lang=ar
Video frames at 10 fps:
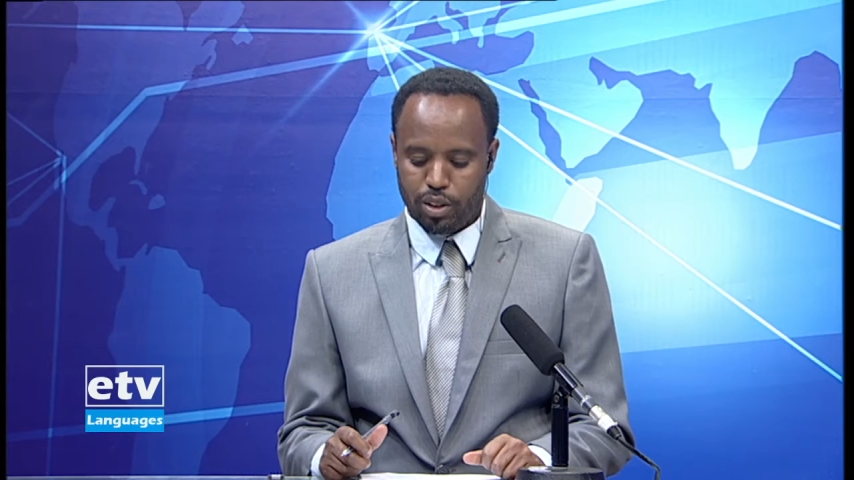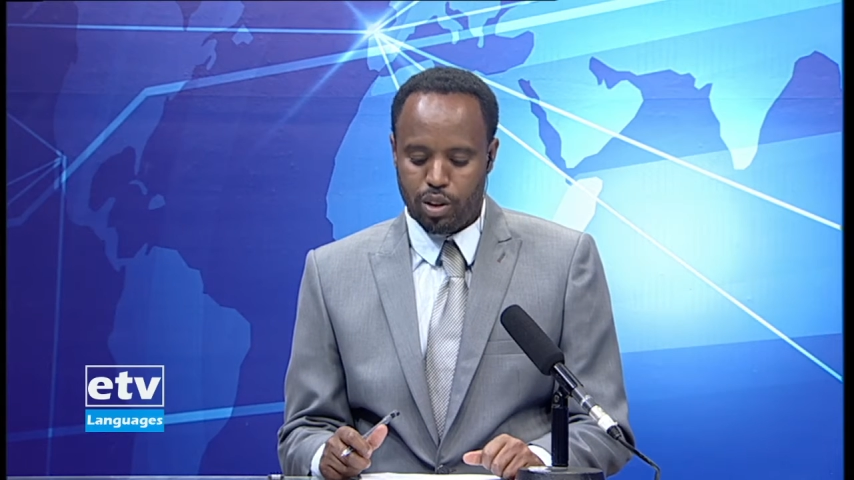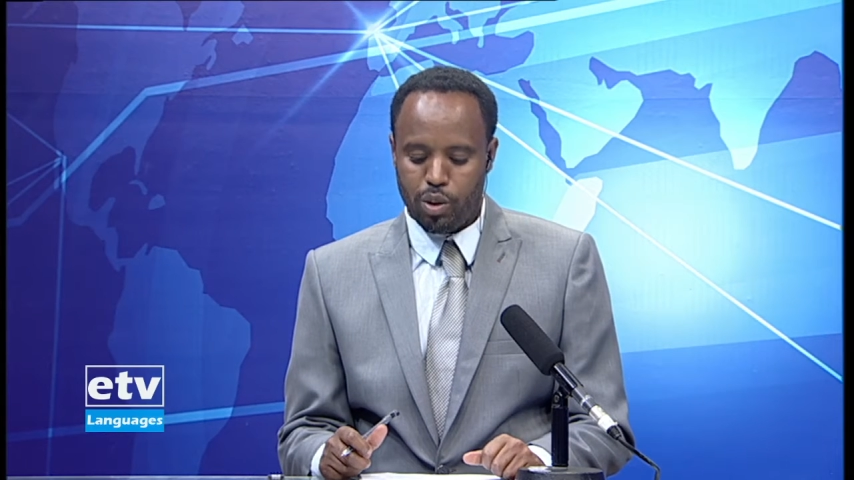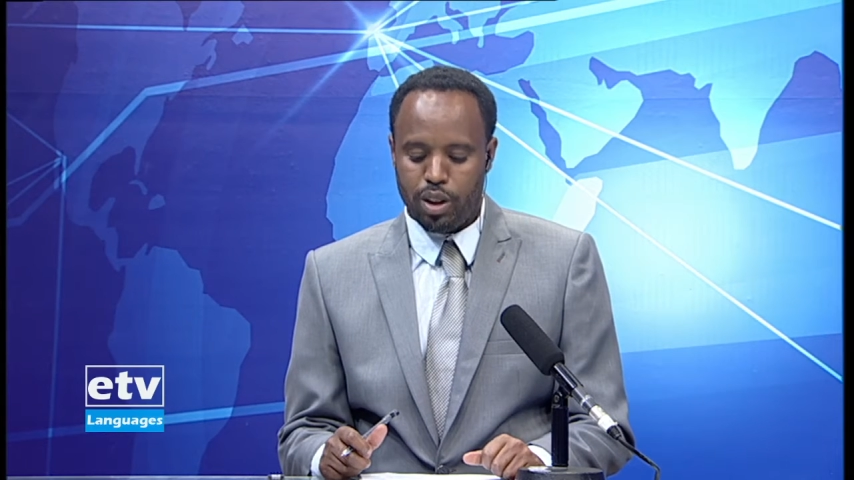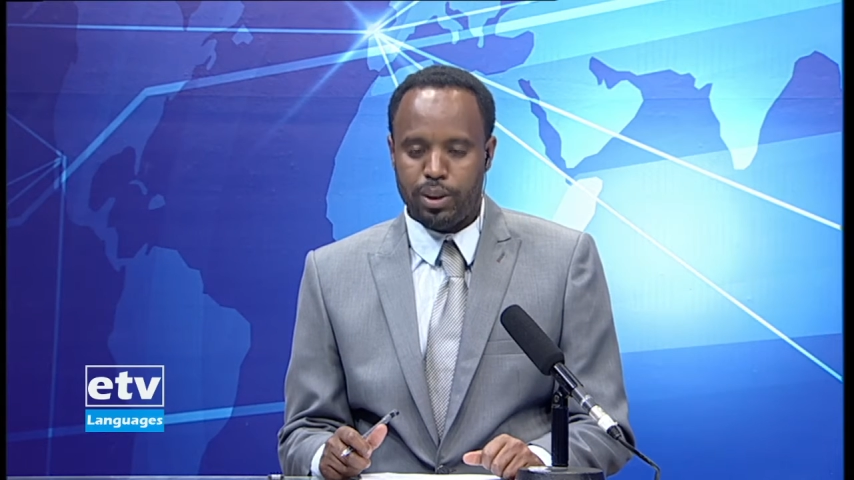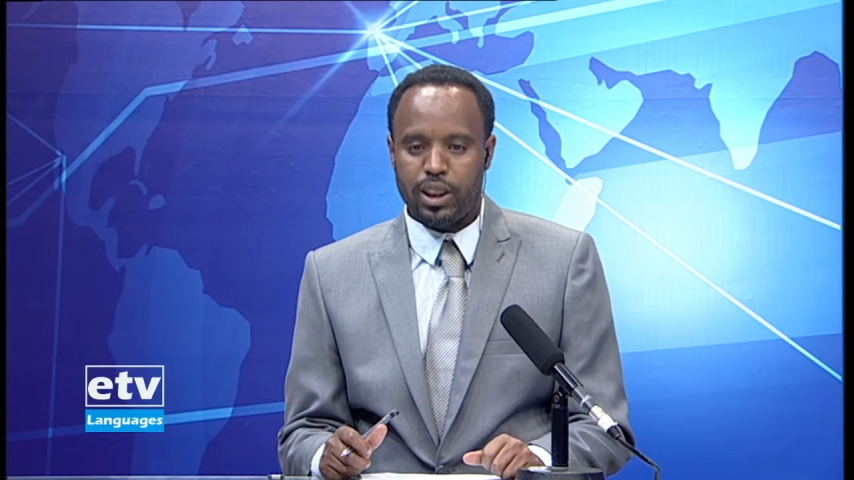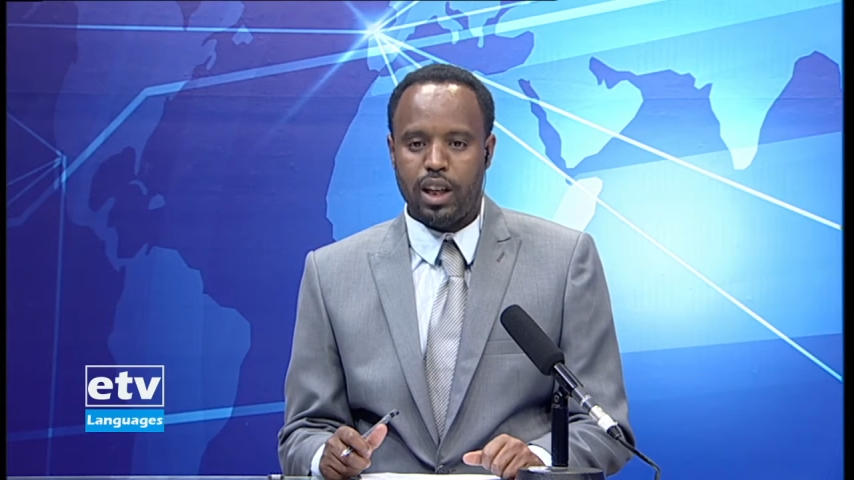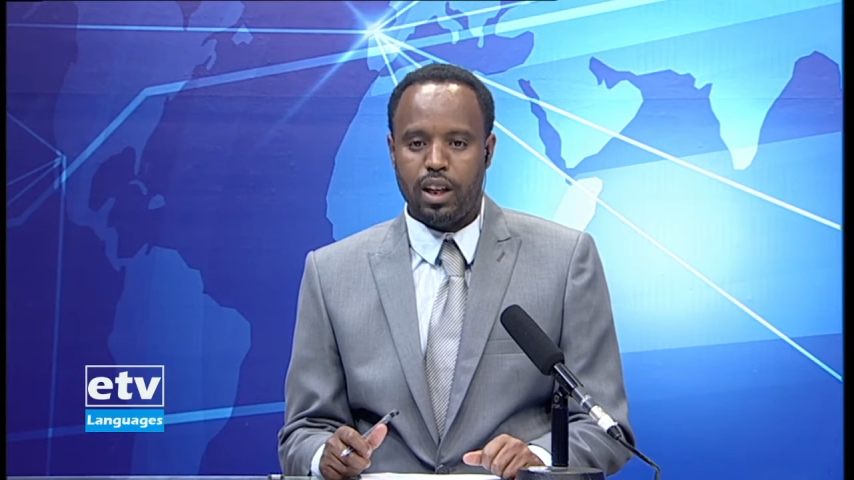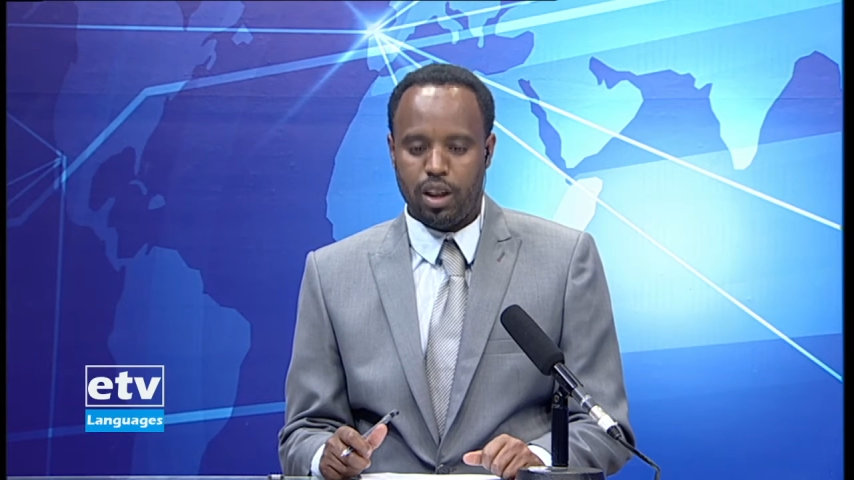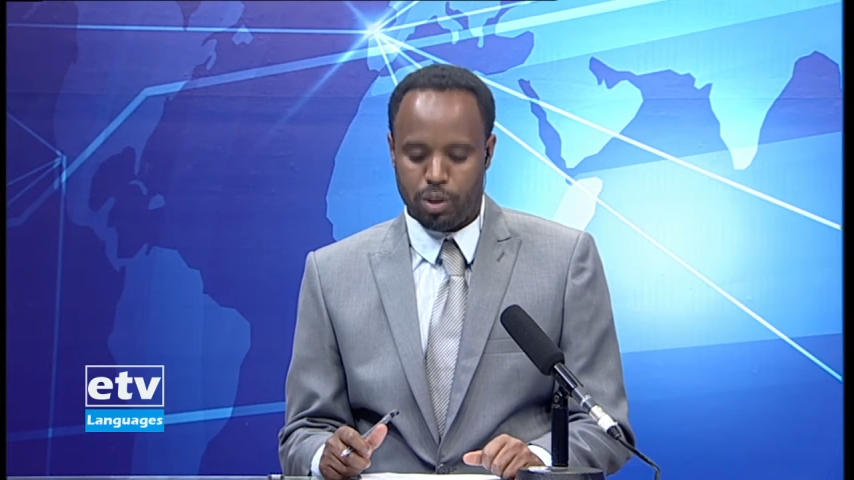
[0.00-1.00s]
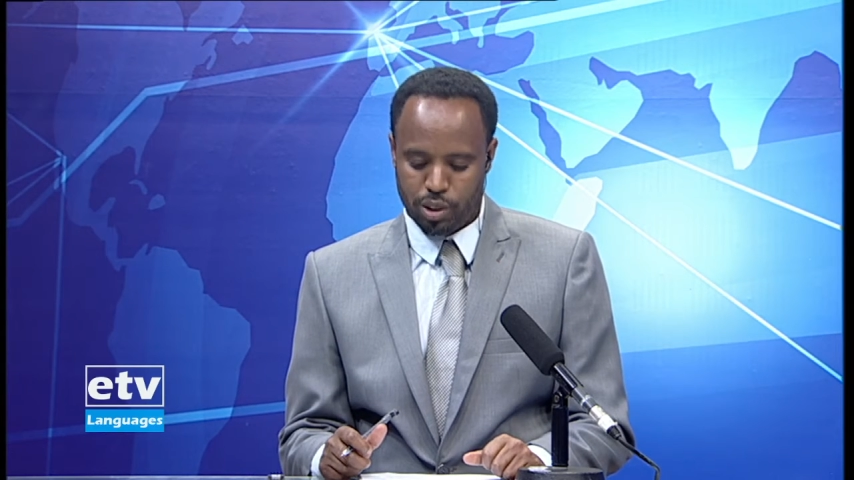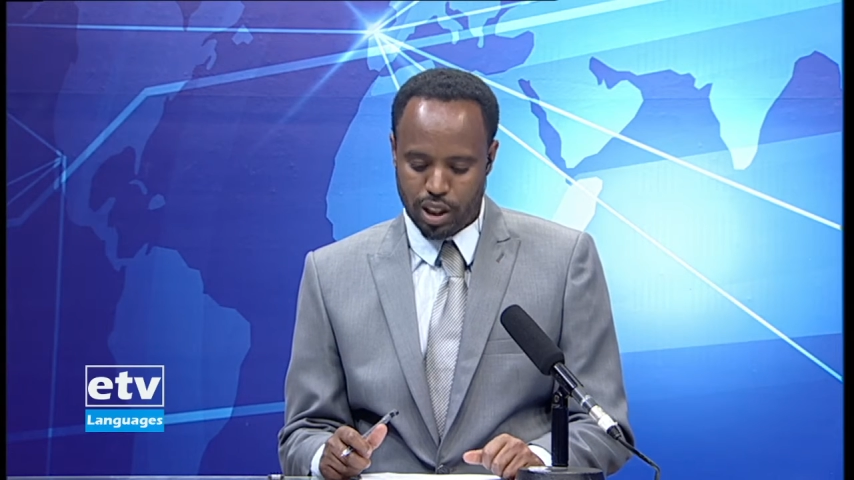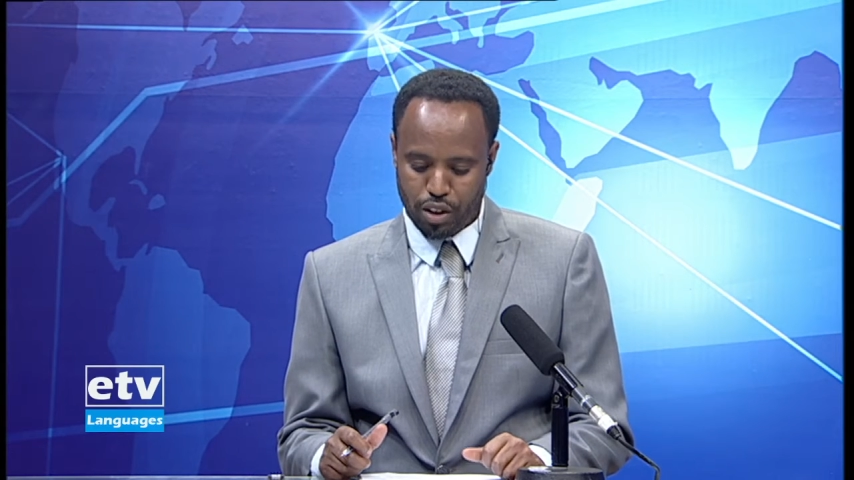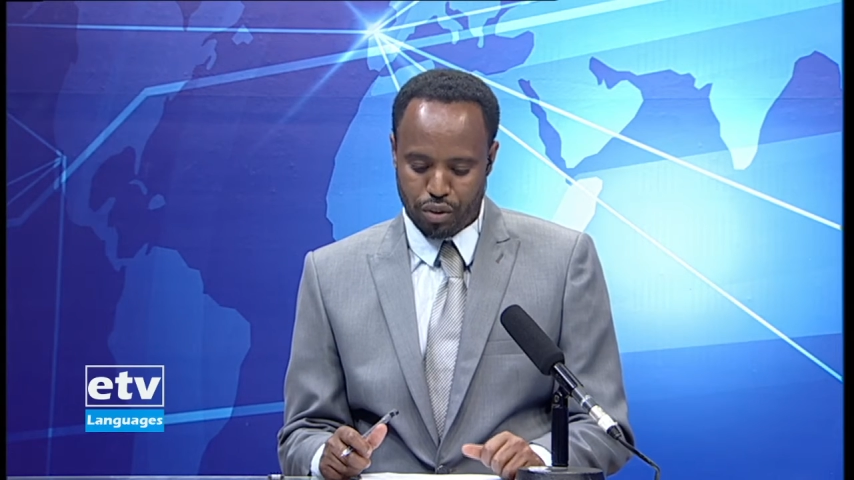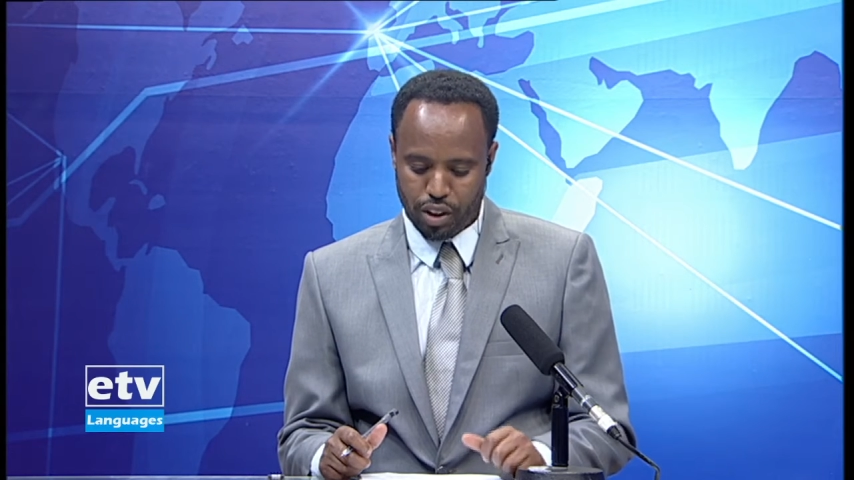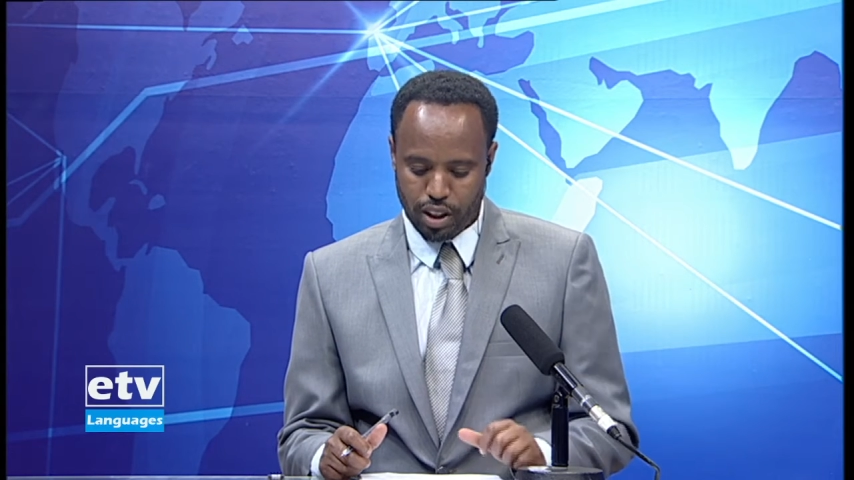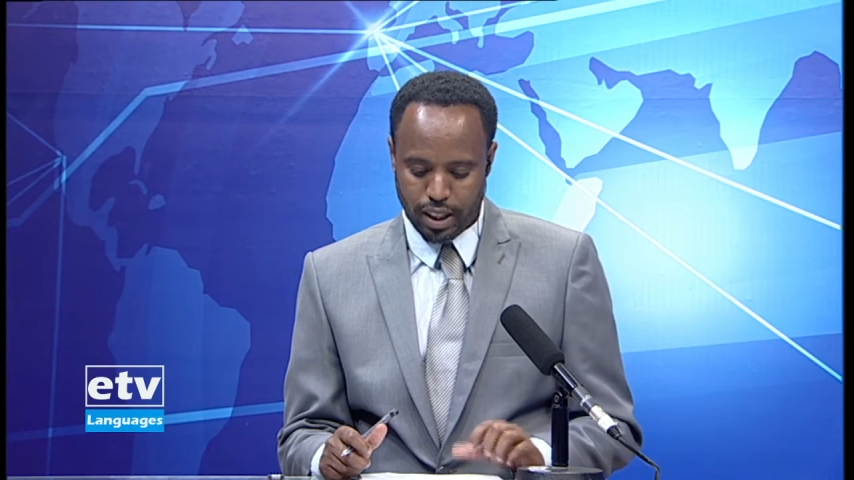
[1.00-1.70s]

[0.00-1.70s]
الدولي بشأن العوداء في